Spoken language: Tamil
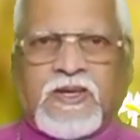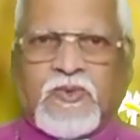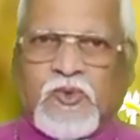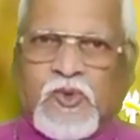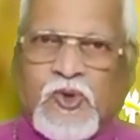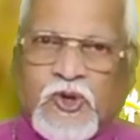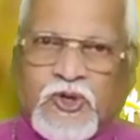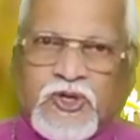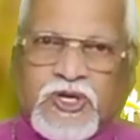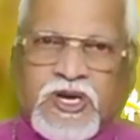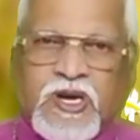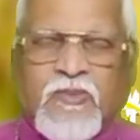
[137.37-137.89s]

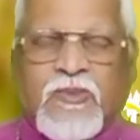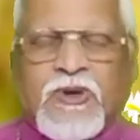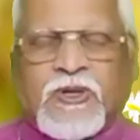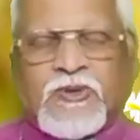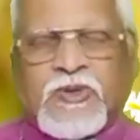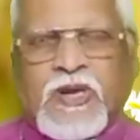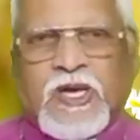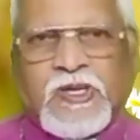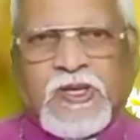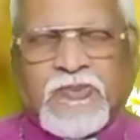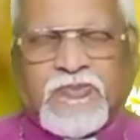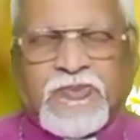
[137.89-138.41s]

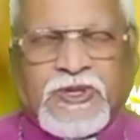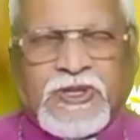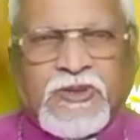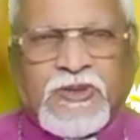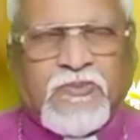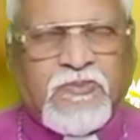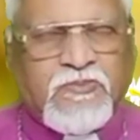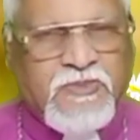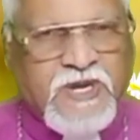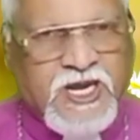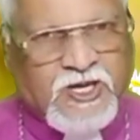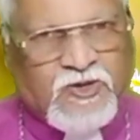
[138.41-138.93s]
ஊக்கமற்றாய் இருப்பது
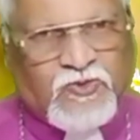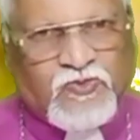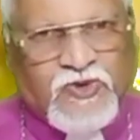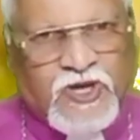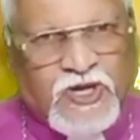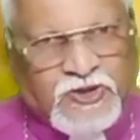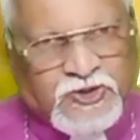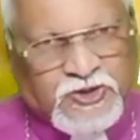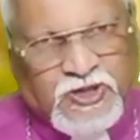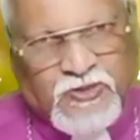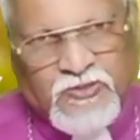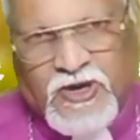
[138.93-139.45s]
மிக
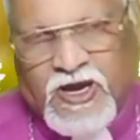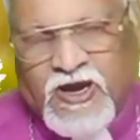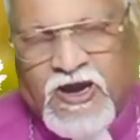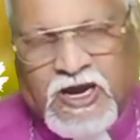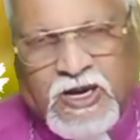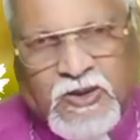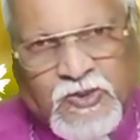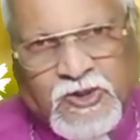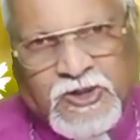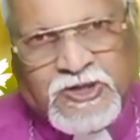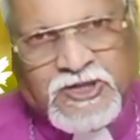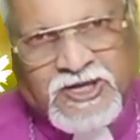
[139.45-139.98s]
வருத்தமான
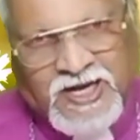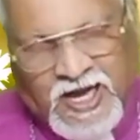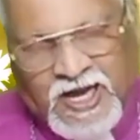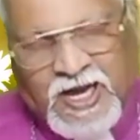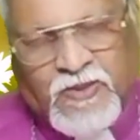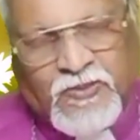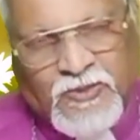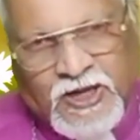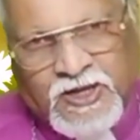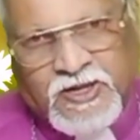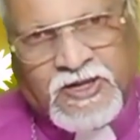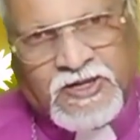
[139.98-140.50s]
ஒரு
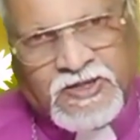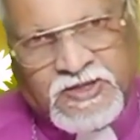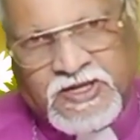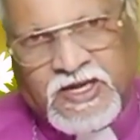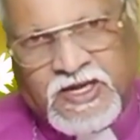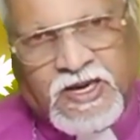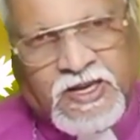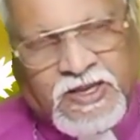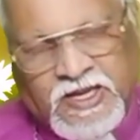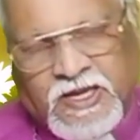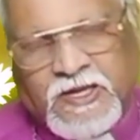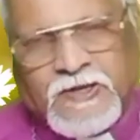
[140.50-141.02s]
காரியமாக
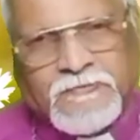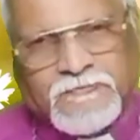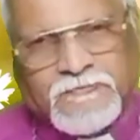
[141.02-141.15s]
இருக்கிறது